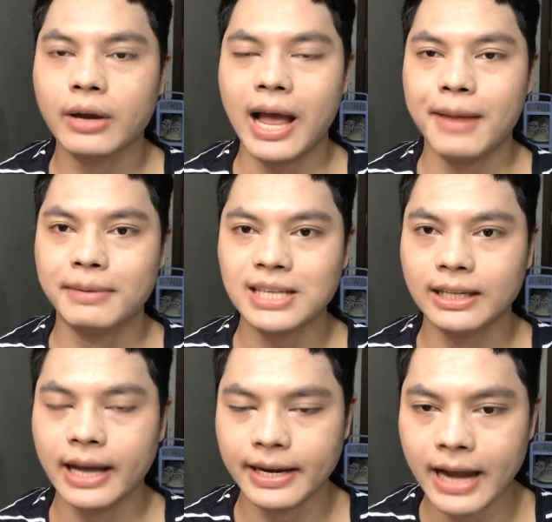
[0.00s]
อ่านภาษา
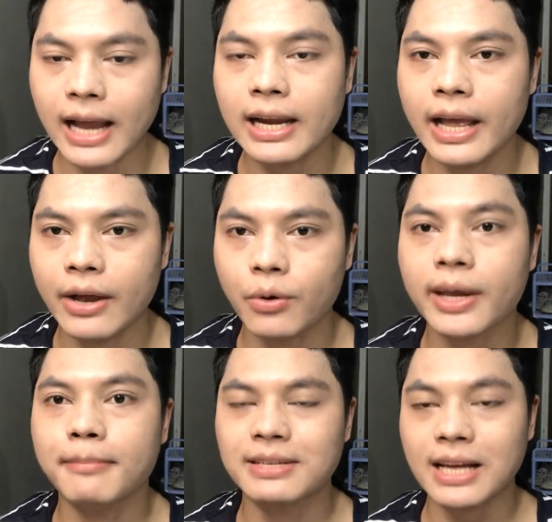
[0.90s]
ไทยได้แล้ว
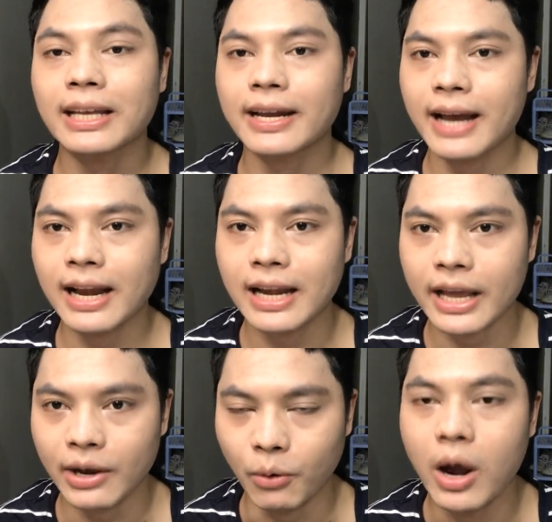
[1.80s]
เขียนภาษาไทยได้
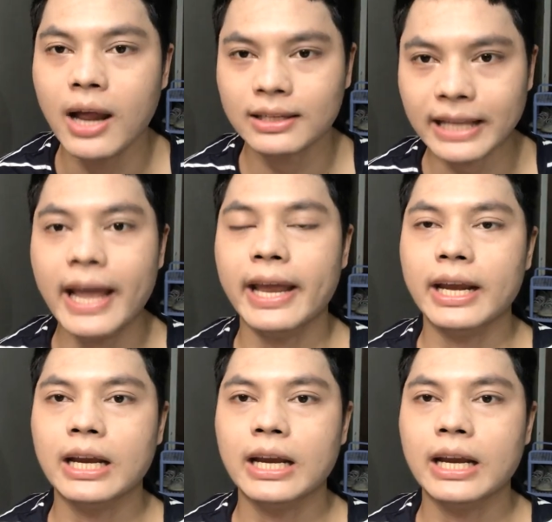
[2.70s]
แล้ว แต่